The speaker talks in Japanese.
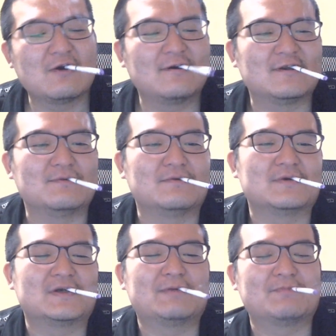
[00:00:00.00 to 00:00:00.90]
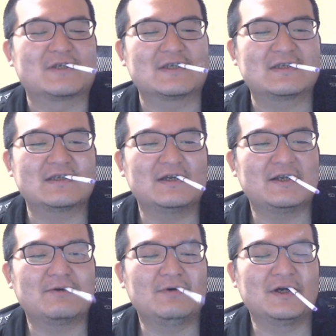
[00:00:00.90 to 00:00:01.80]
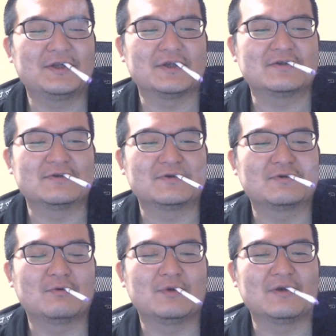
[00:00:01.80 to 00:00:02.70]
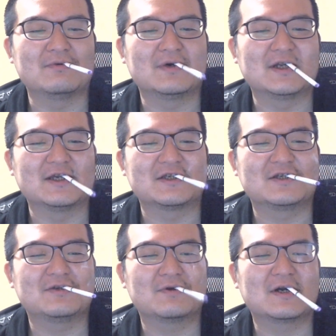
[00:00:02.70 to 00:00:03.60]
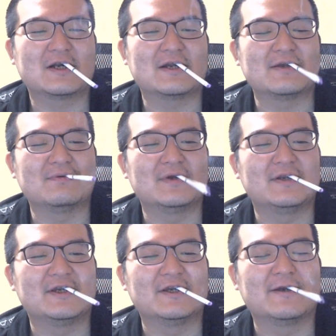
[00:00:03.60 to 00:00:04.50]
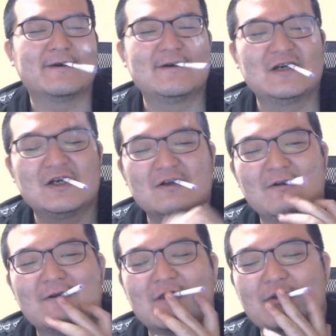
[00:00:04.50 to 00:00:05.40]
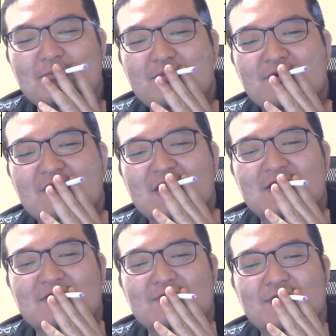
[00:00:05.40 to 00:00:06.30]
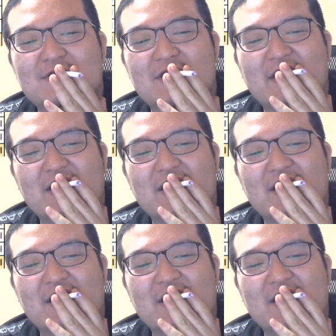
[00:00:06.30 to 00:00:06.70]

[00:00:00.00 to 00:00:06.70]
うん、でも、やっぱさすがにご飯ですよ一瓶はね、塩辛い上に、塩分がすごいですね。